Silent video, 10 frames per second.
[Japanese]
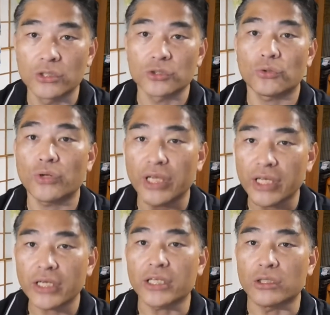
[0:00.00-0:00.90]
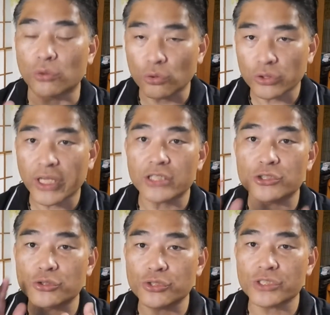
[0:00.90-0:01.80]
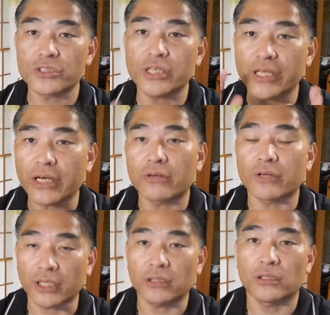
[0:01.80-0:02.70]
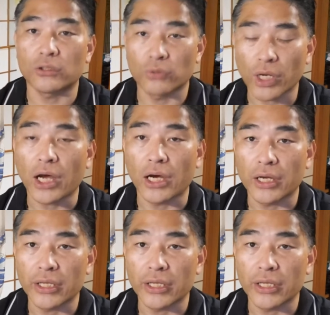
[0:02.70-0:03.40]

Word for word: その AI にどのぐらい忠実でいられるかっていうのが